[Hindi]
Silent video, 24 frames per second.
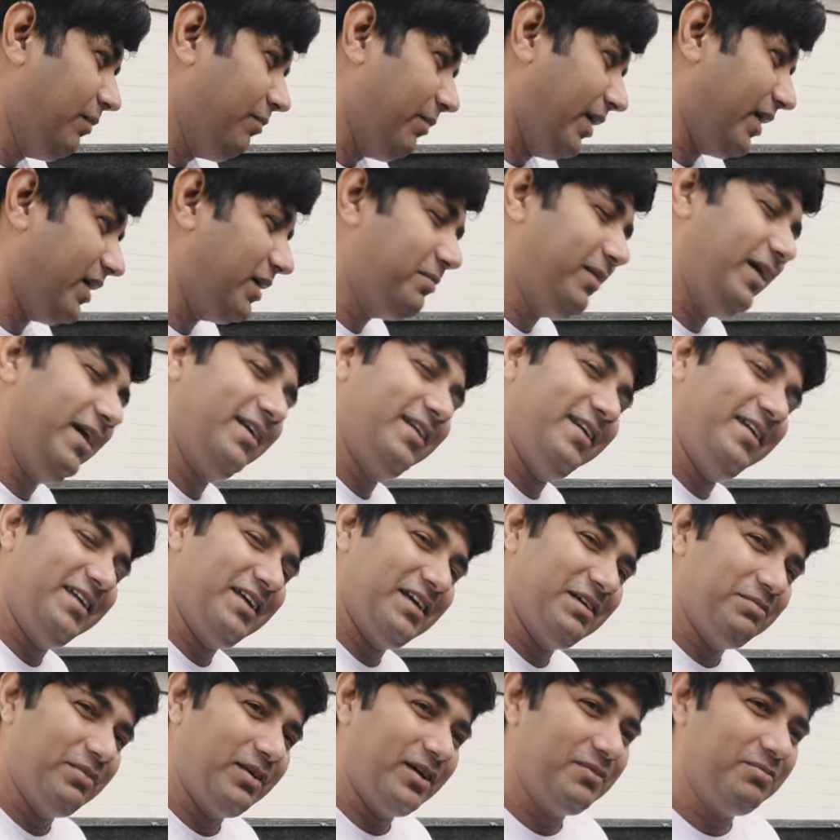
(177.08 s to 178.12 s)
महंगी बाइक लेने
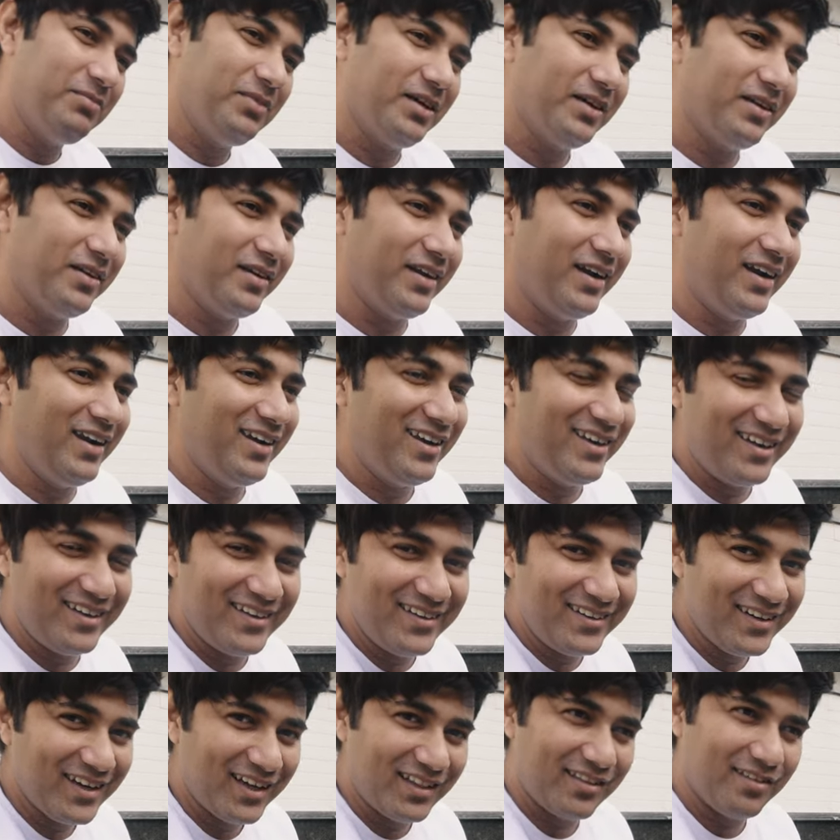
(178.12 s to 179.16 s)
के बाद भी अगर एल
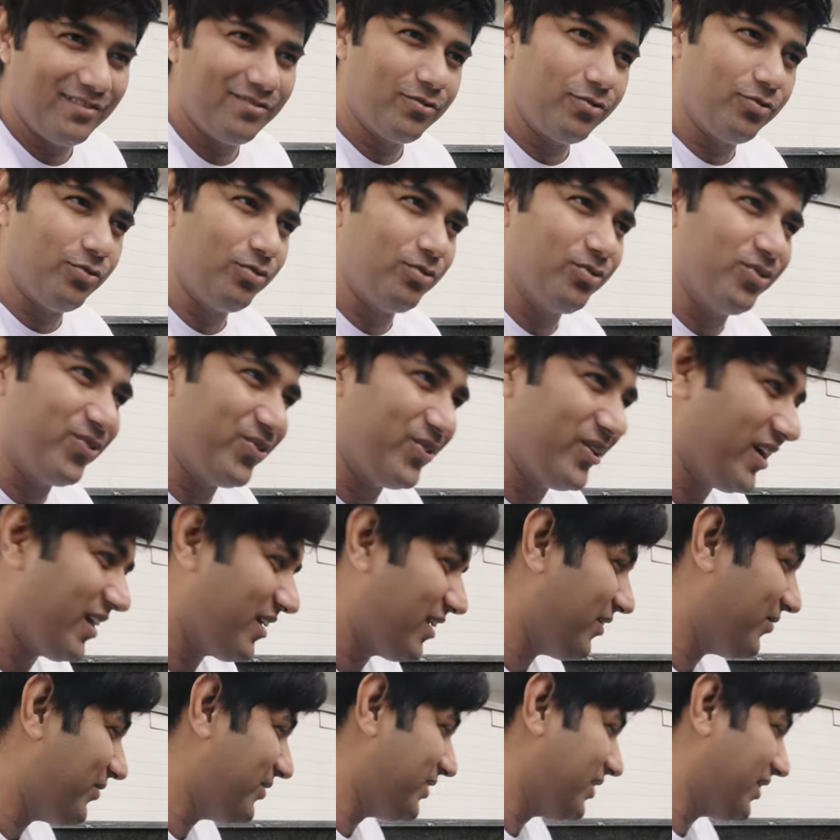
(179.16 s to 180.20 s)
नहीं आते हैं तो दुख होता है
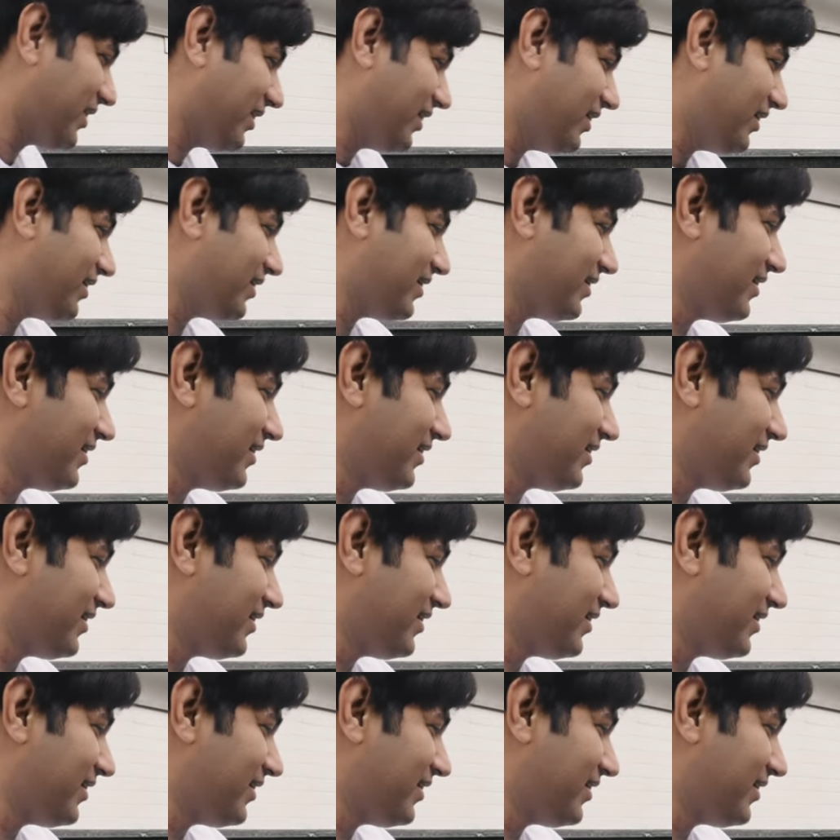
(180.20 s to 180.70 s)
काफ़ी ज़्यादा